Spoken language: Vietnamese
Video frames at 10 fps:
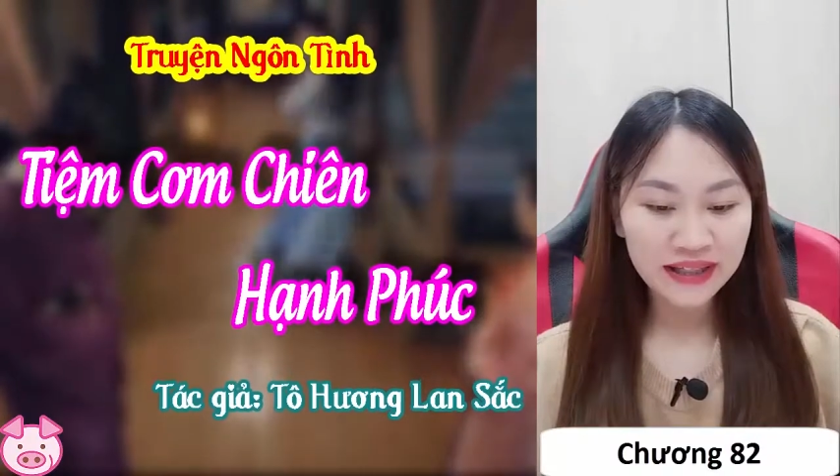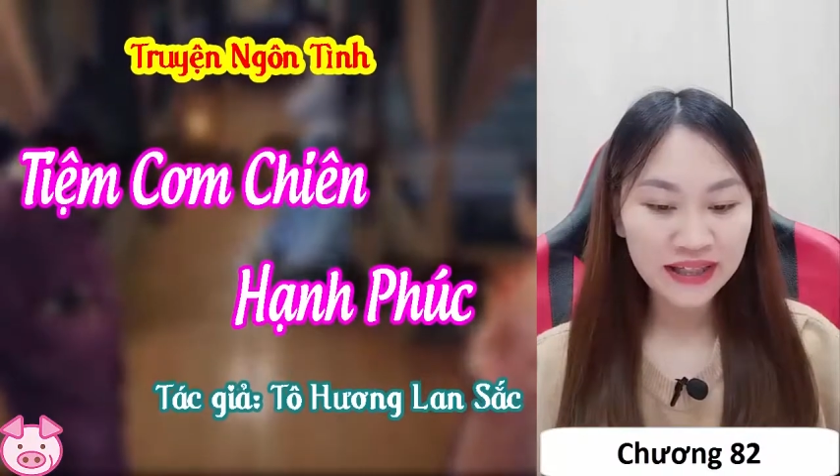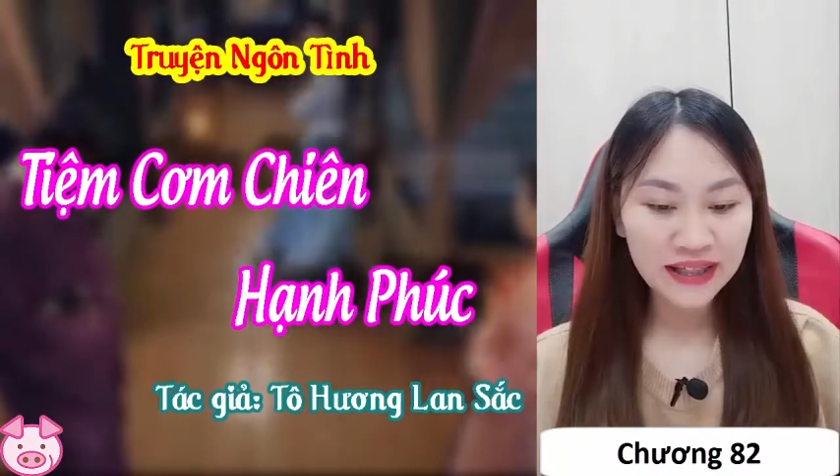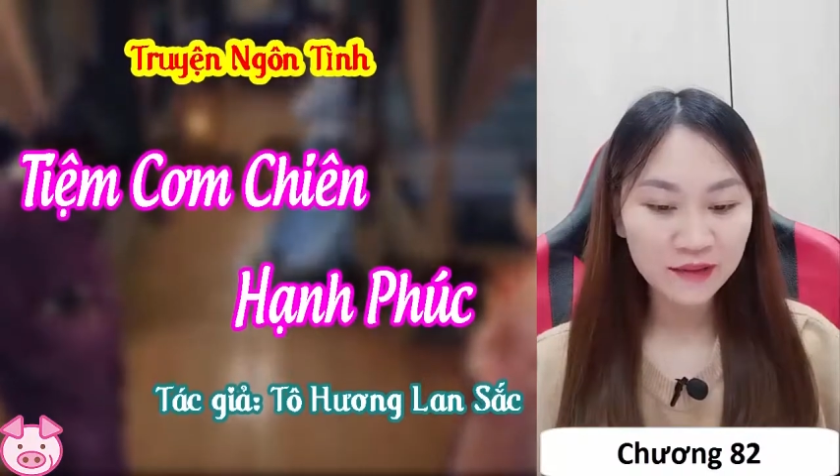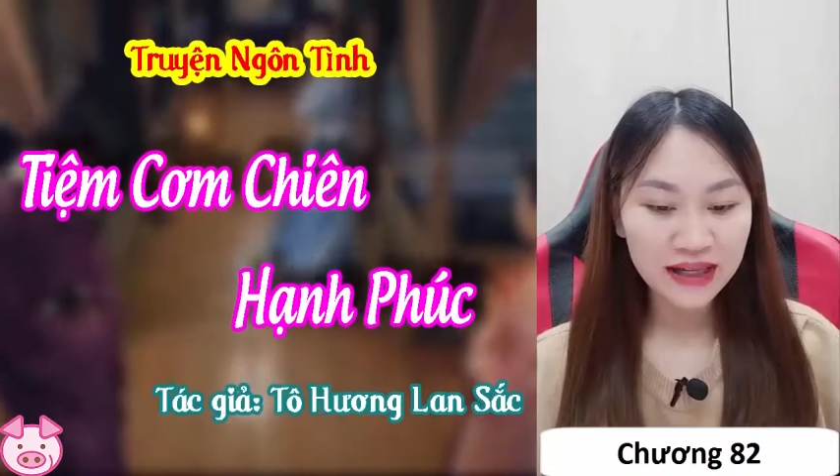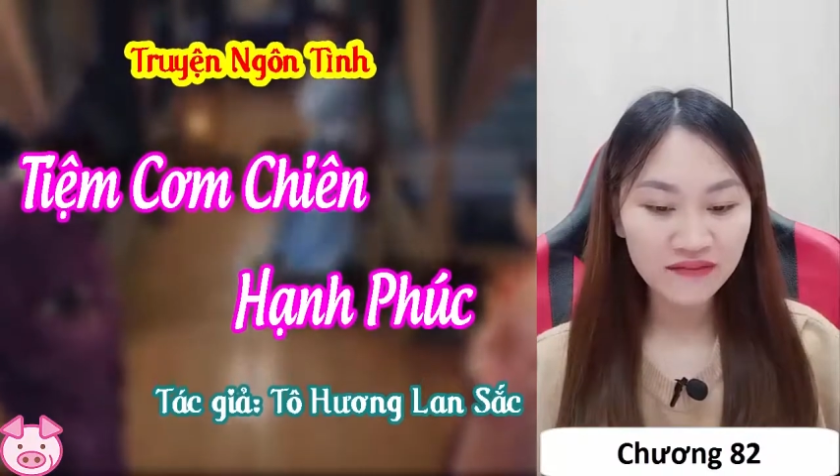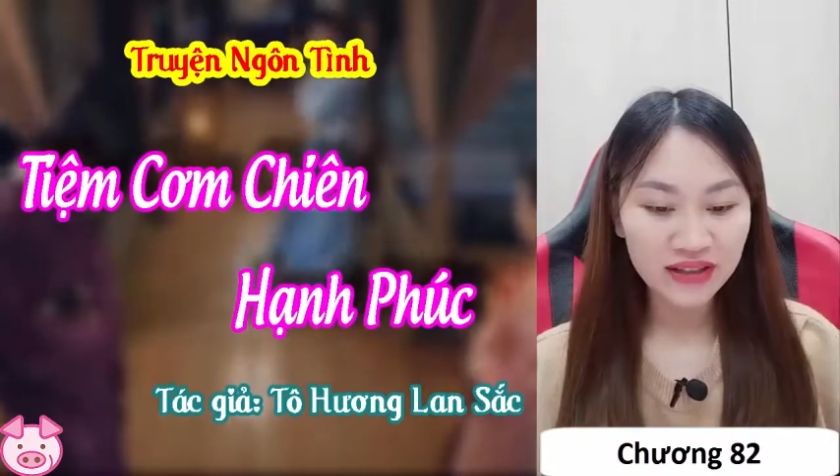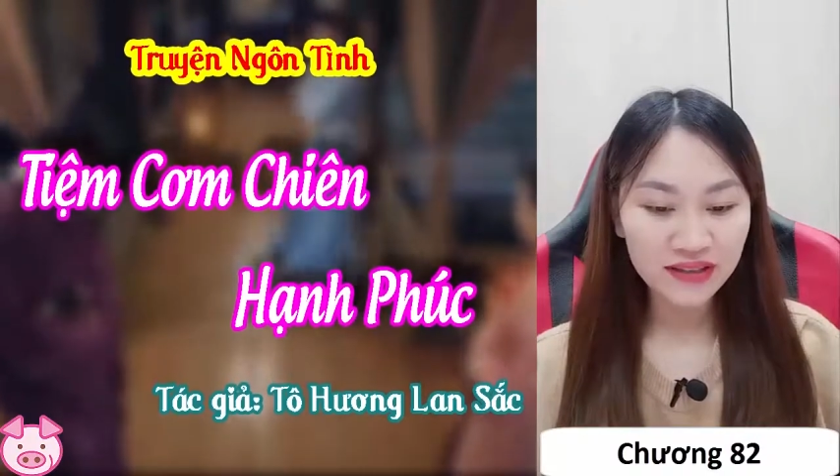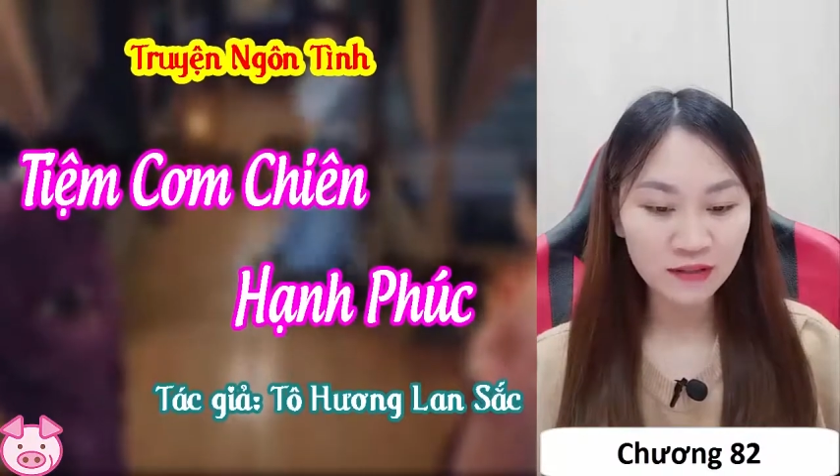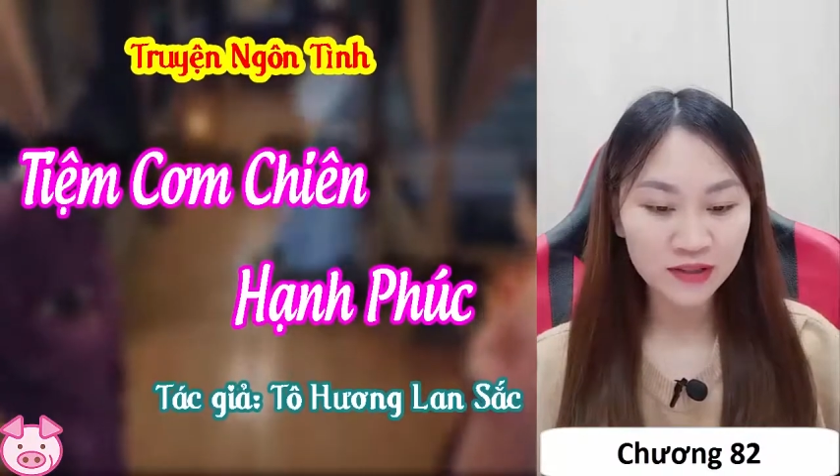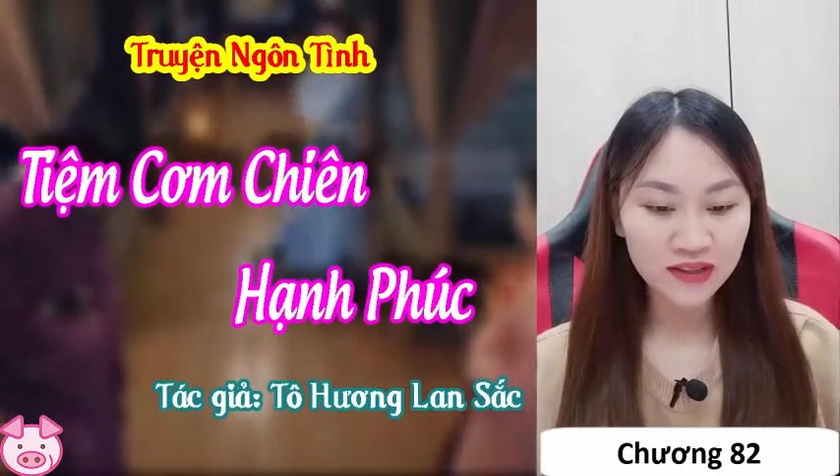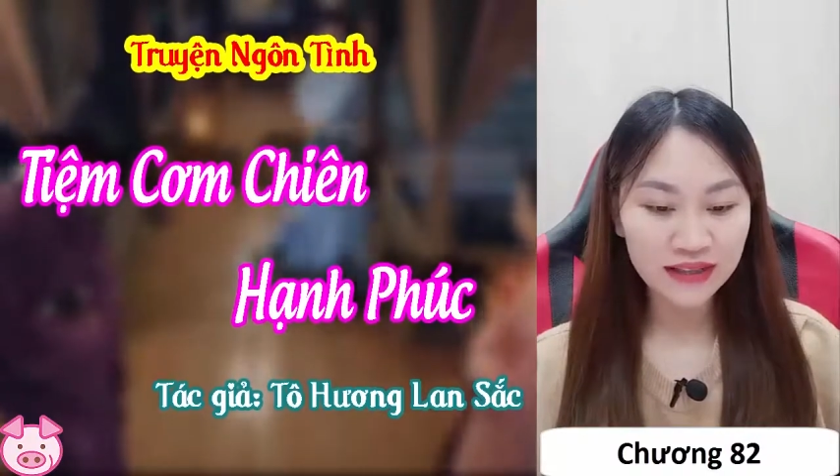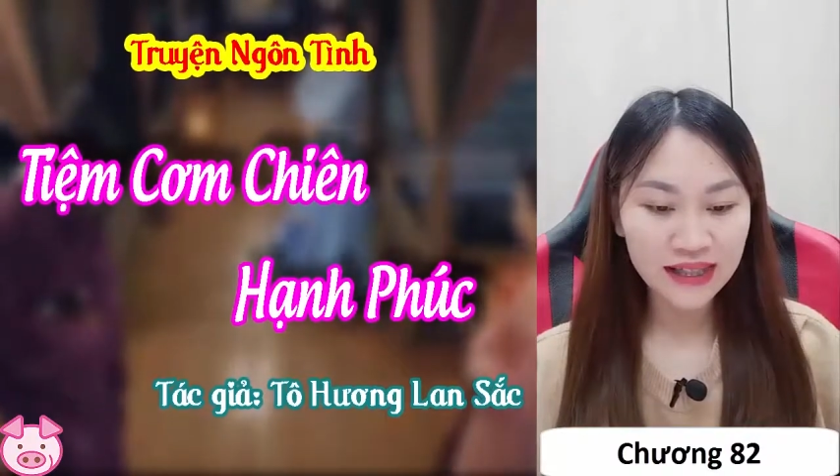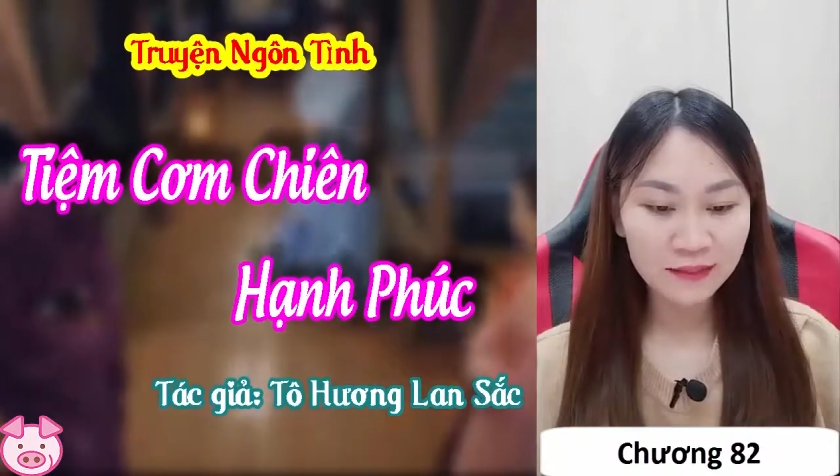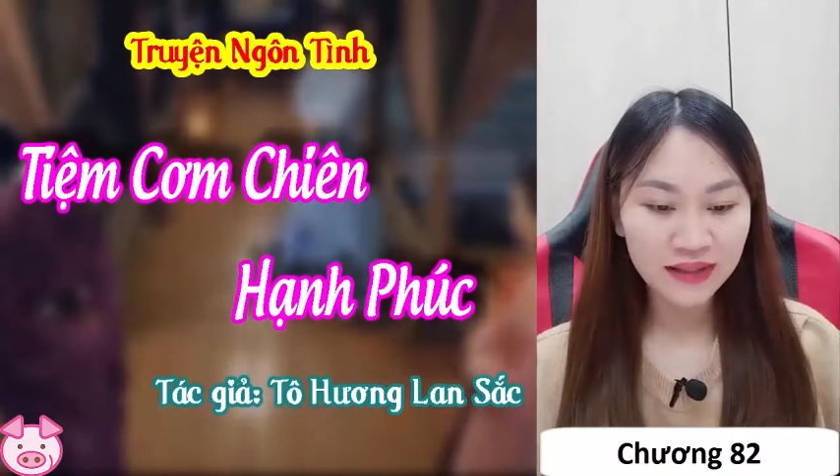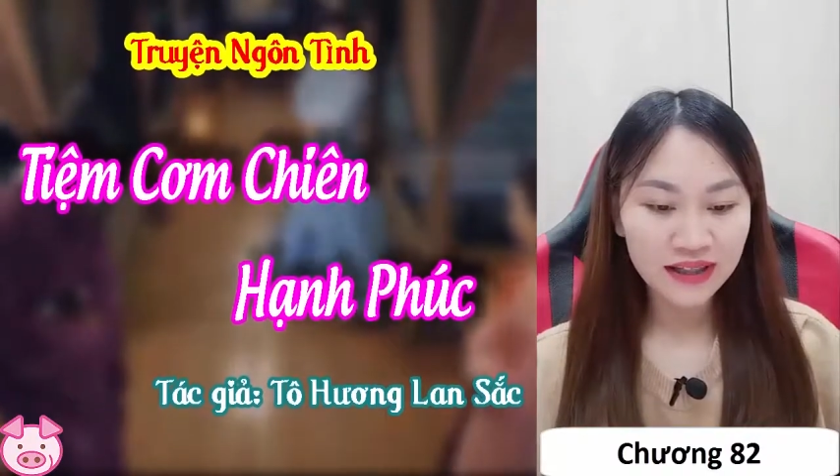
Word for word: nghĩ nếu làm phát sóng trực tiếp,